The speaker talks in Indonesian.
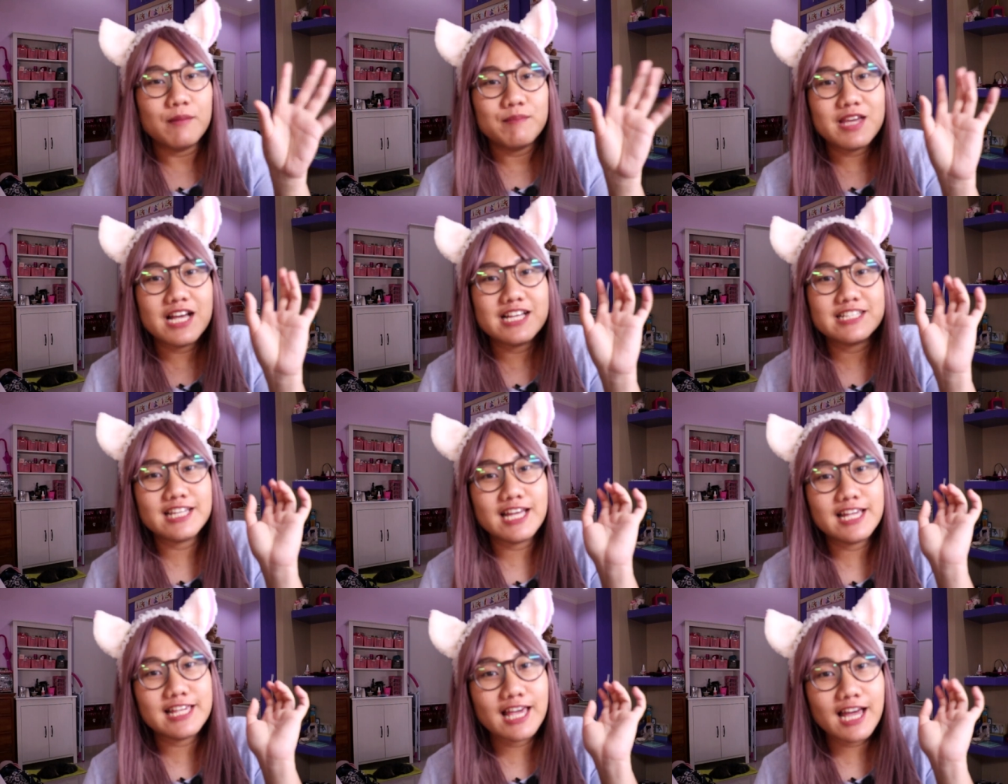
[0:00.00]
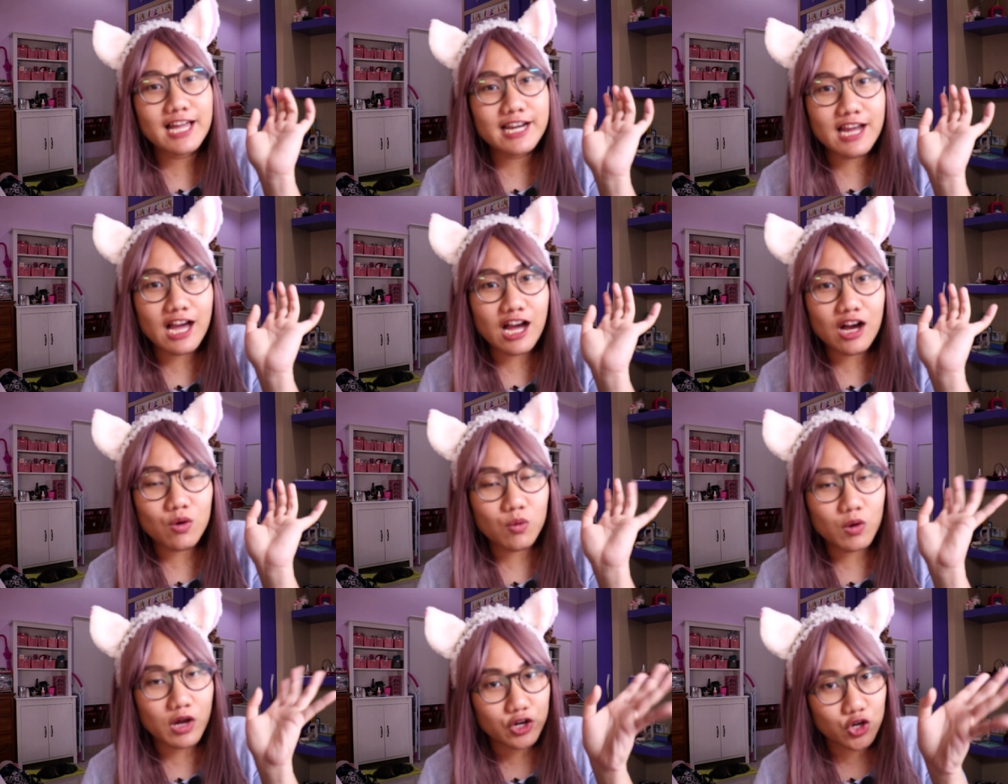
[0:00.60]
Biasanya ada
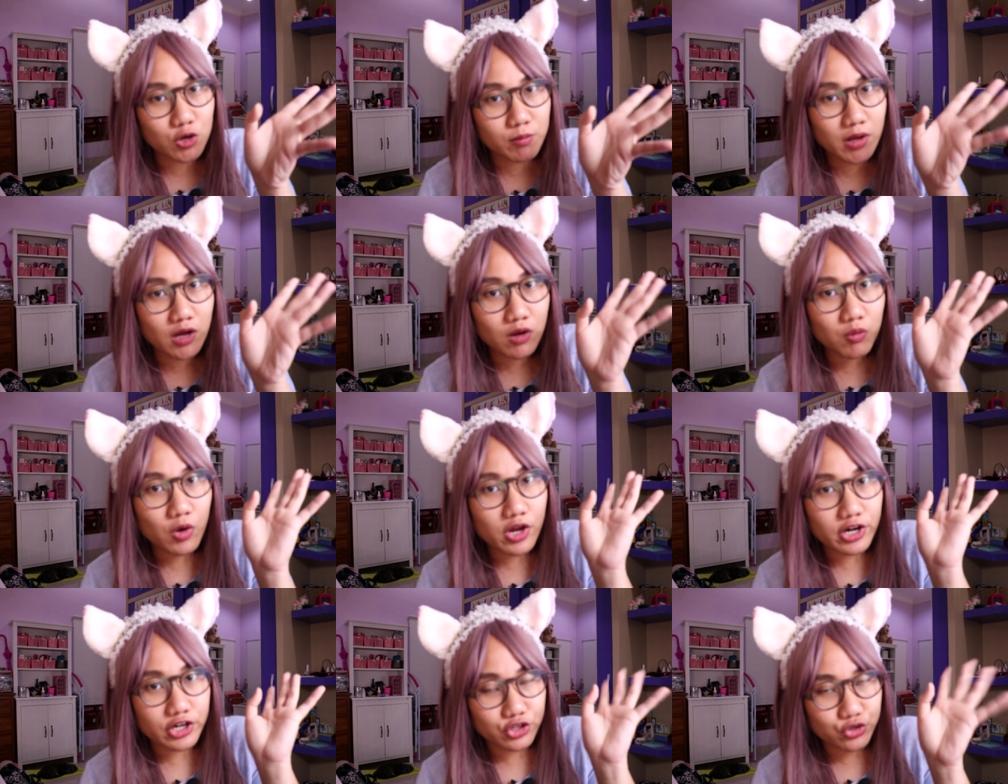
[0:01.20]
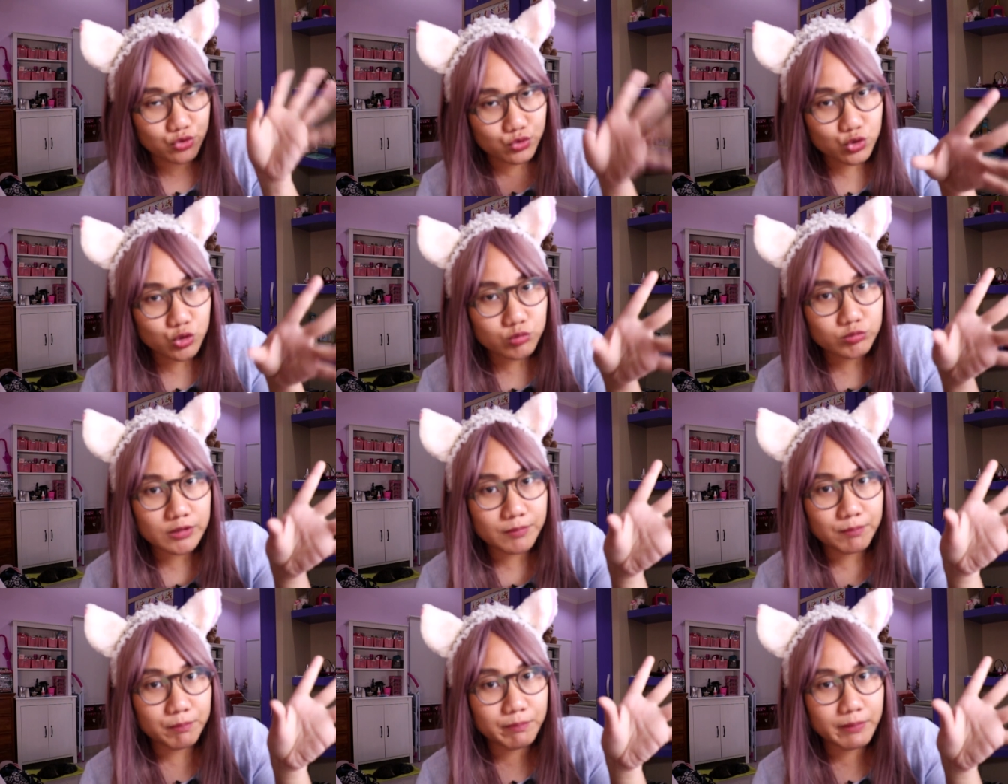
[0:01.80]

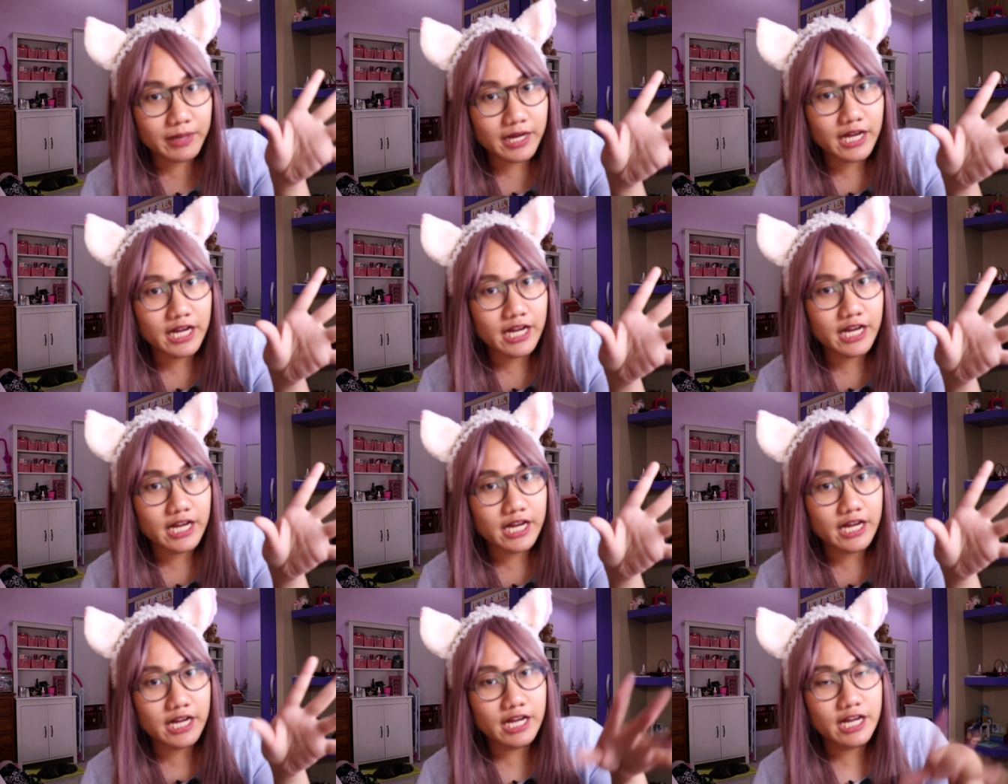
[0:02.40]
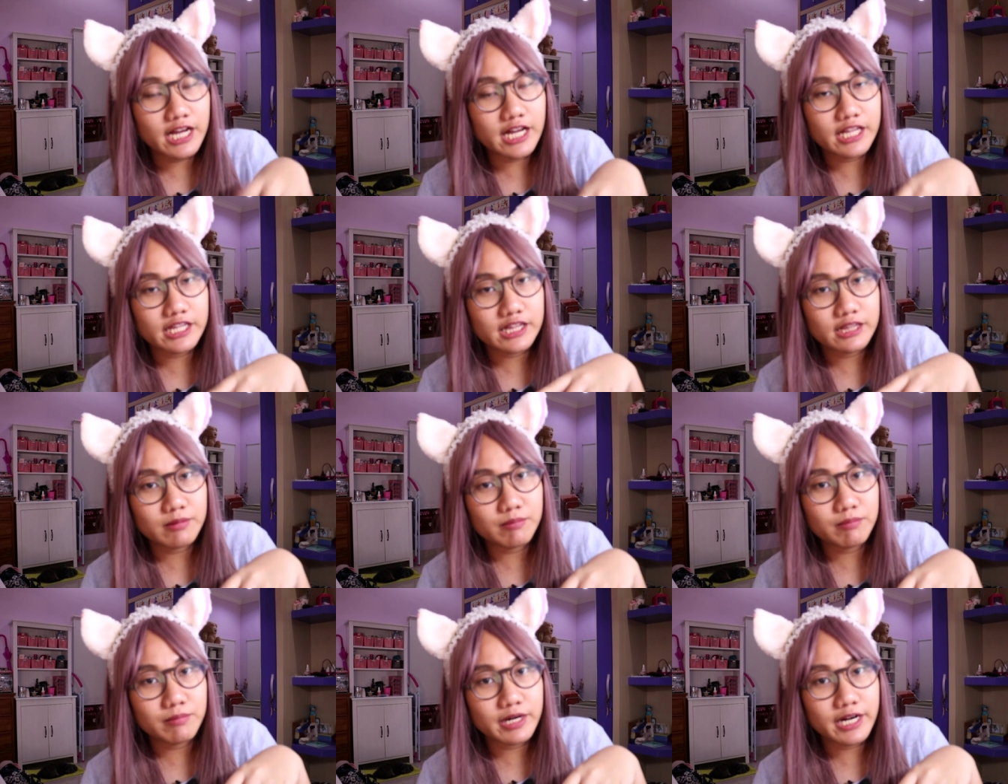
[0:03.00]
akuarium-akuarium tempat
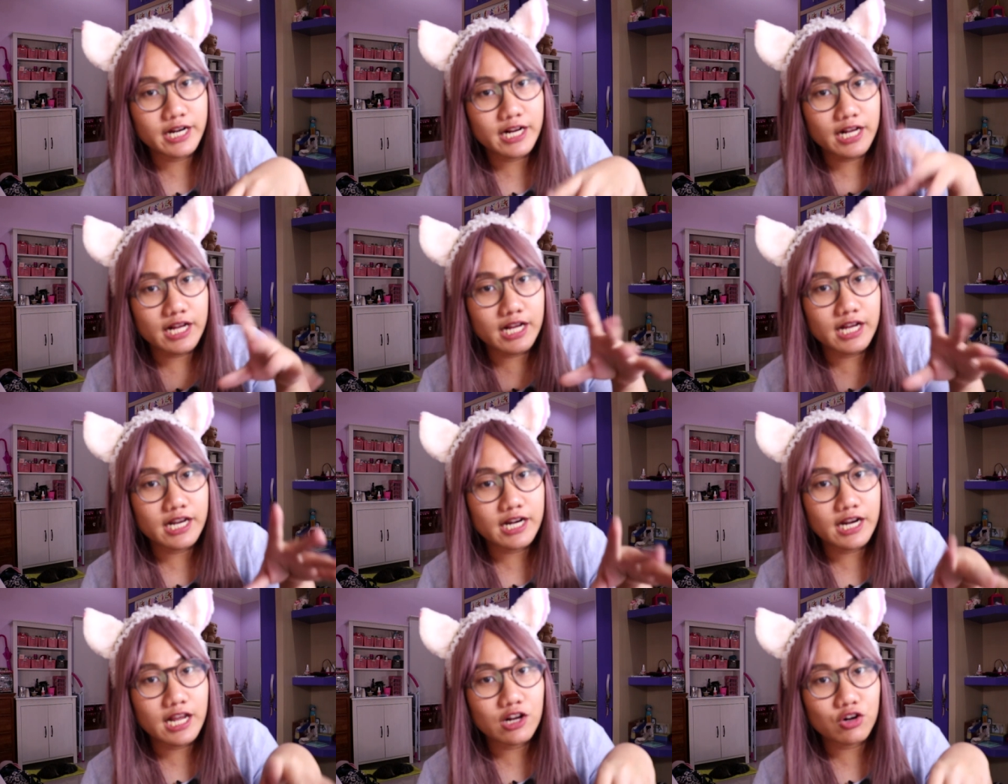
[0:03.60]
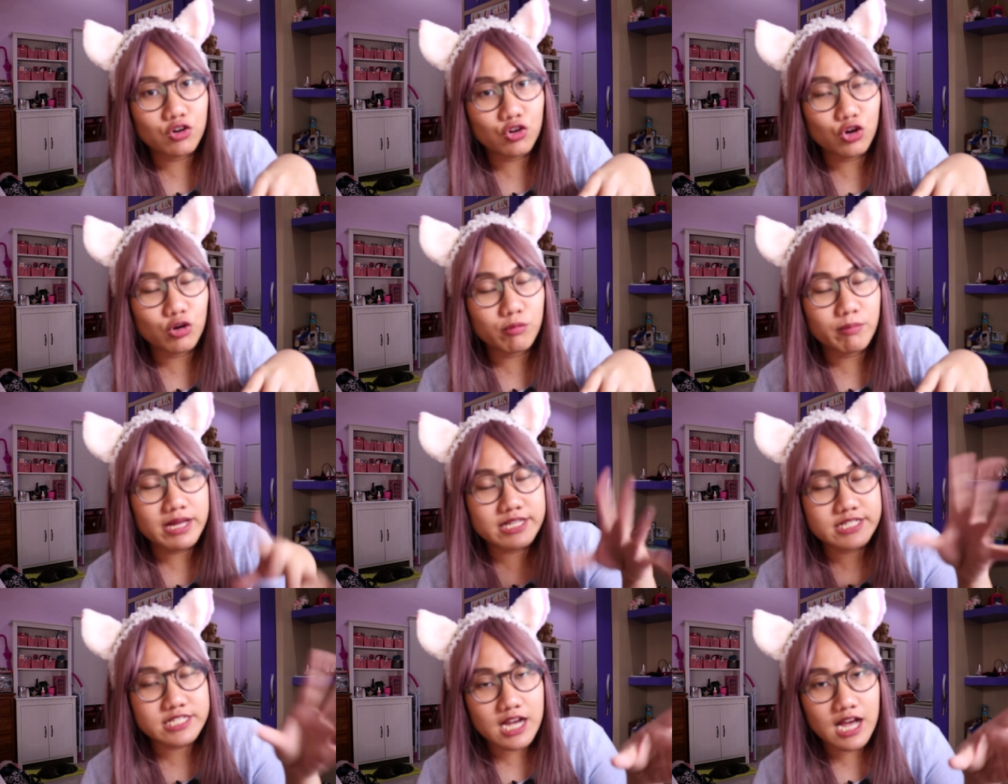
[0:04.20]
mereka naruh
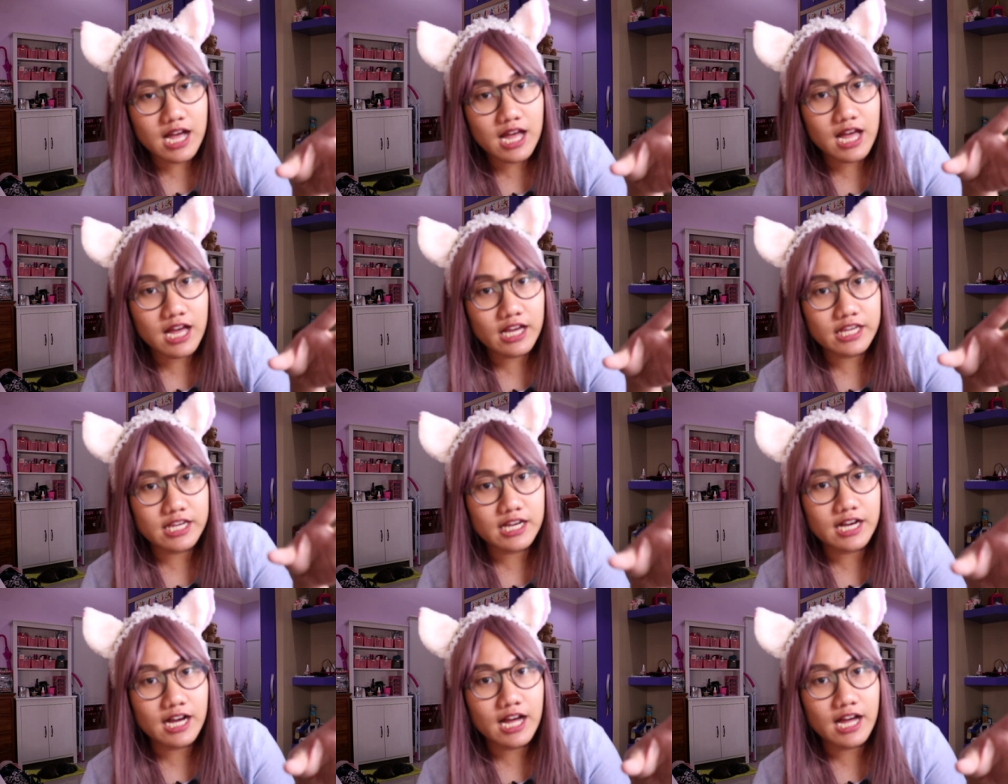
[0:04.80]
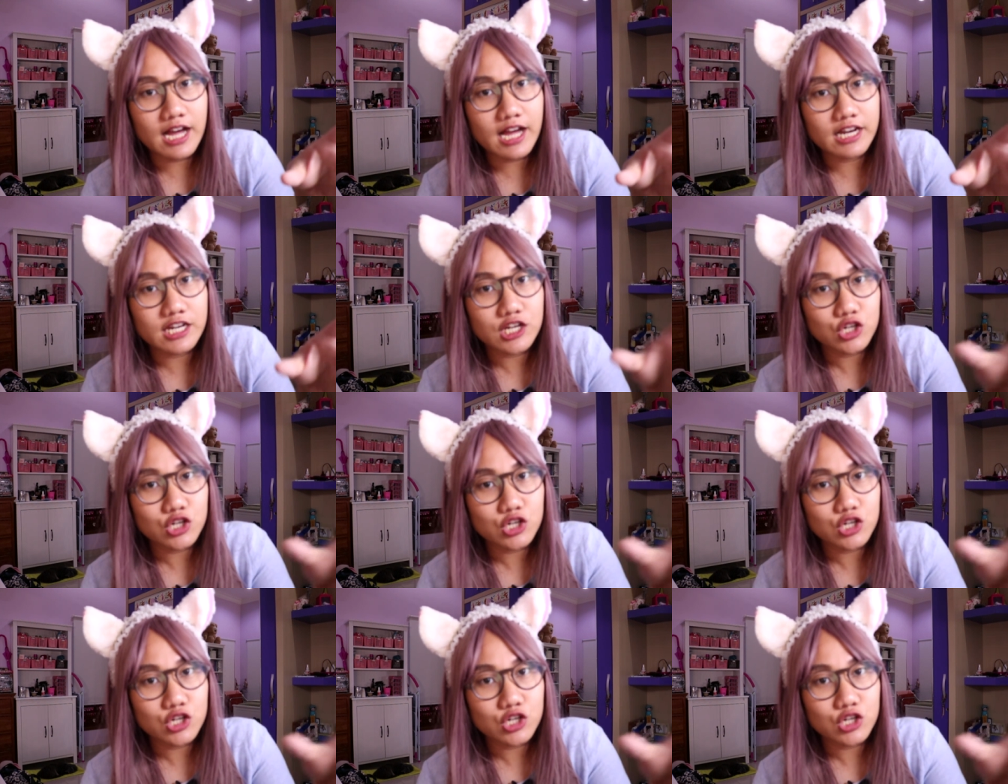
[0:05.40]
majang ikan